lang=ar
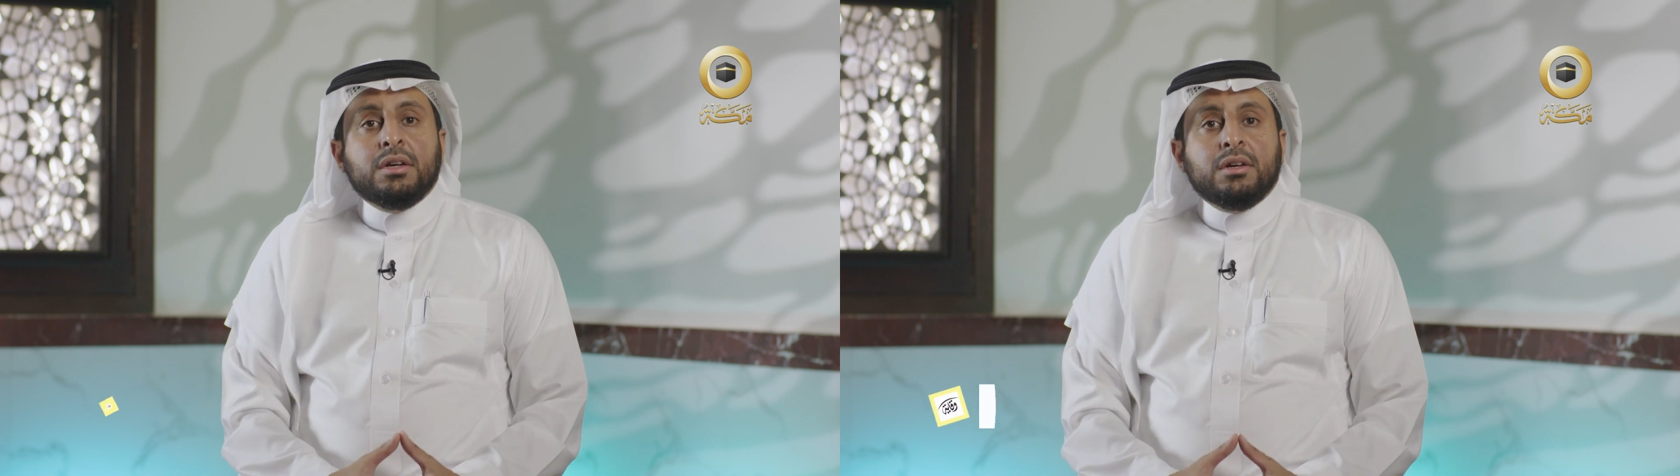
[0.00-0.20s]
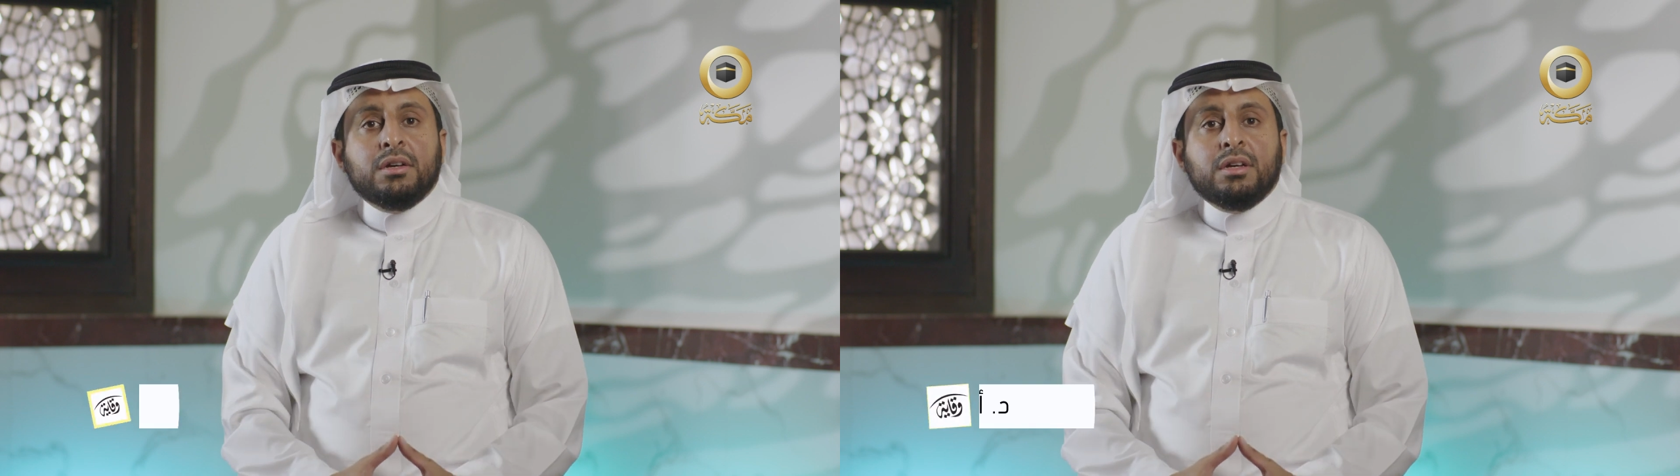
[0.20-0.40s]

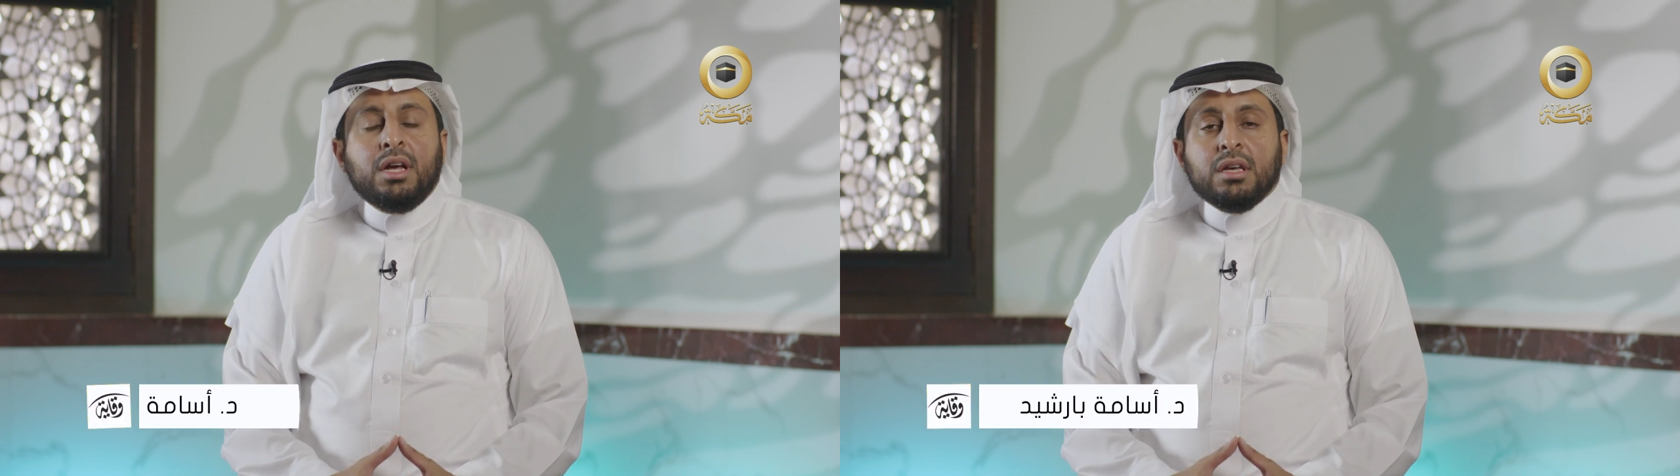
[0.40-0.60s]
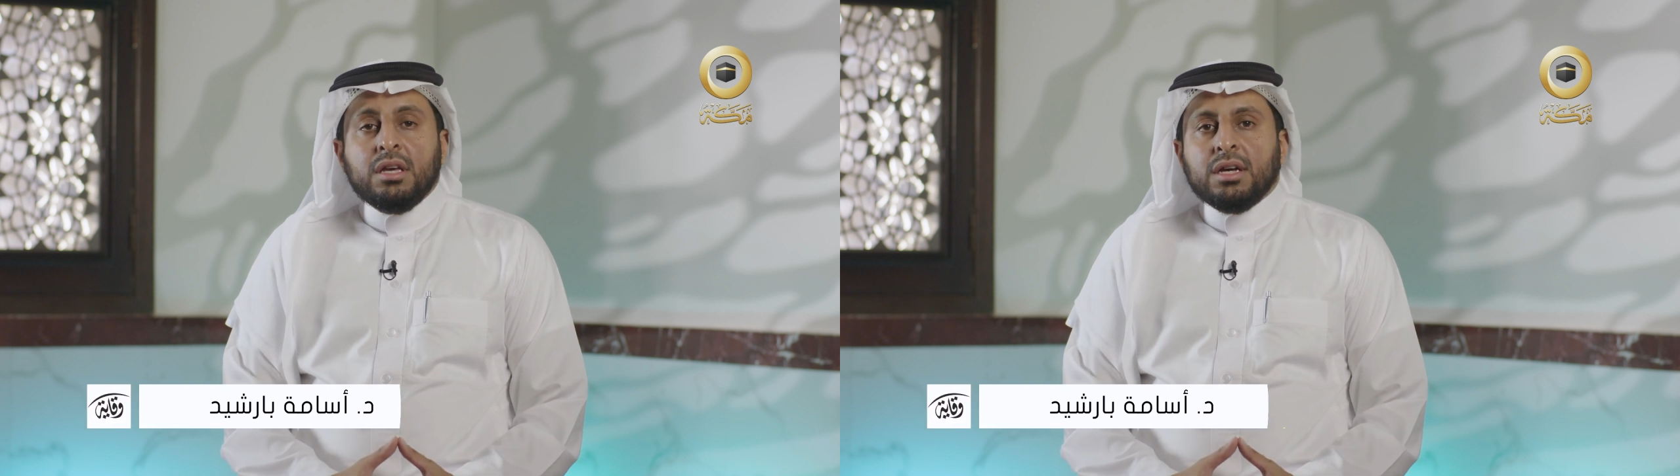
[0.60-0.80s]
آه،
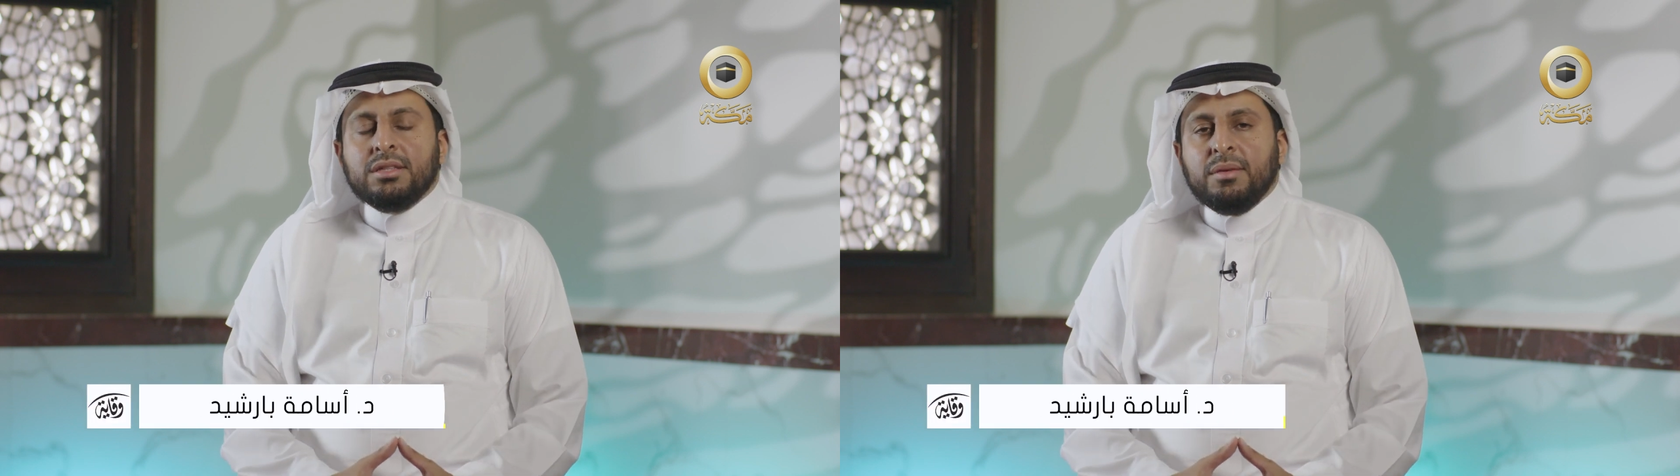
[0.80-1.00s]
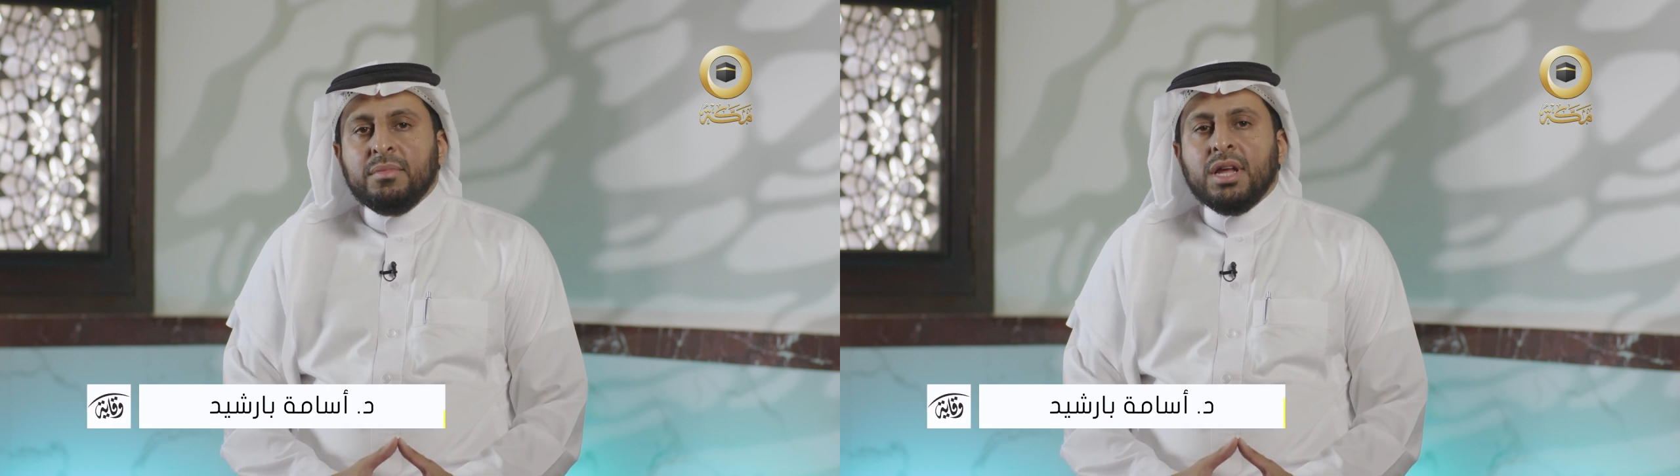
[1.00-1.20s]
حقيقة
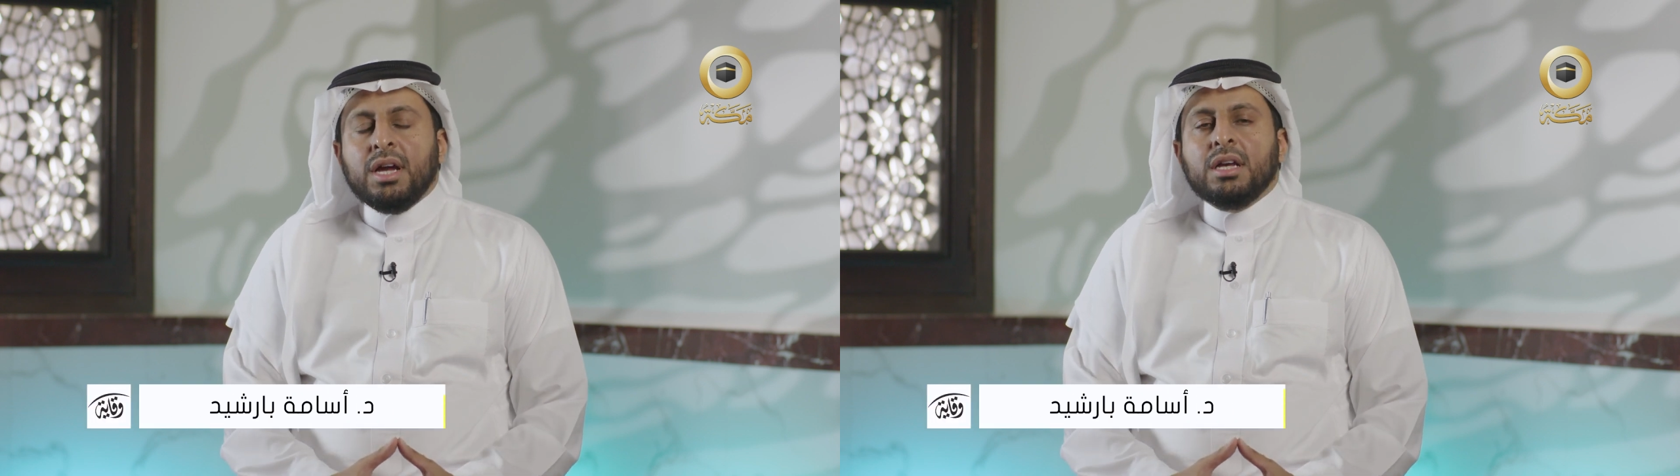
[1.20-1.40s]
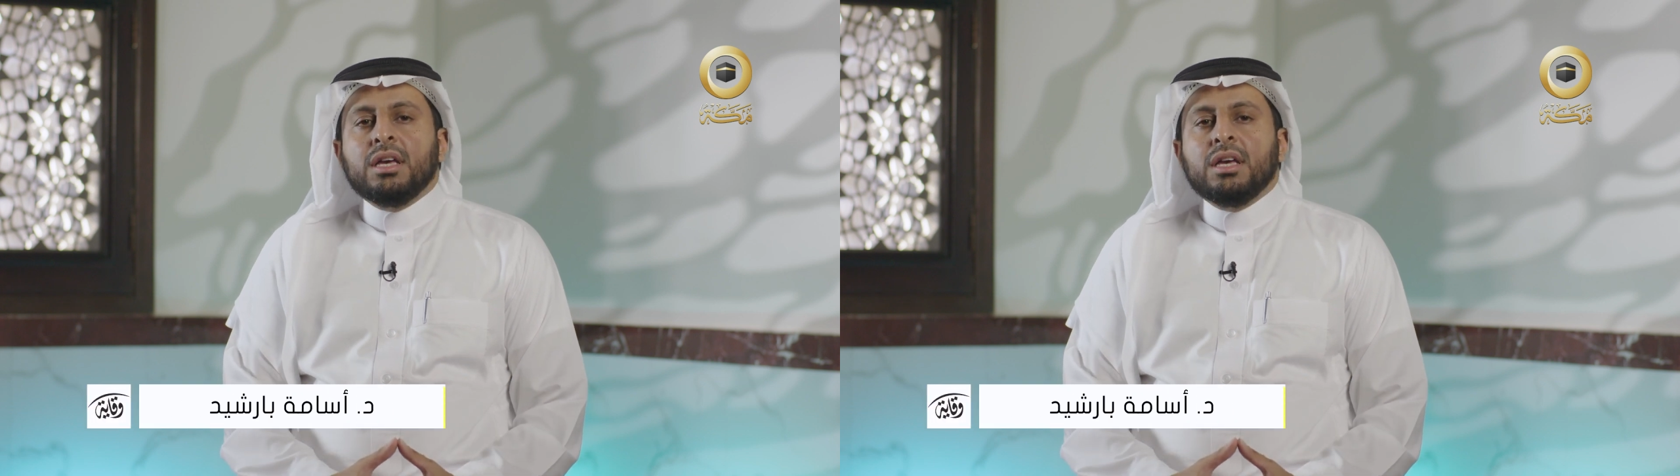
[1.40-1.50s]
تمنع